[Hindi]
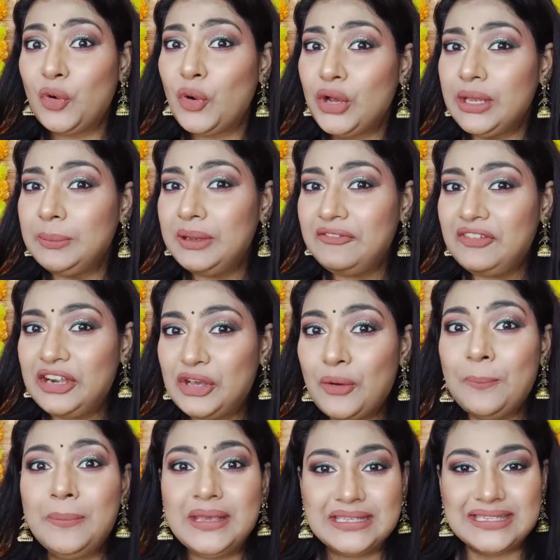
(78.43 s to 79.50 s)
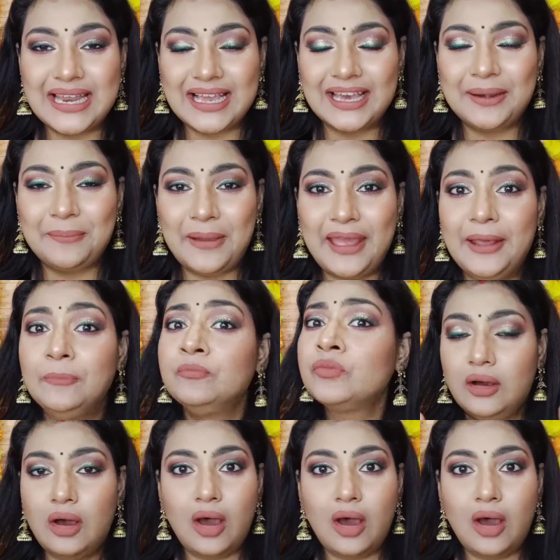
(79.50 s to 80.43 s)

कोई भी वीडियो मिस ना कर पाए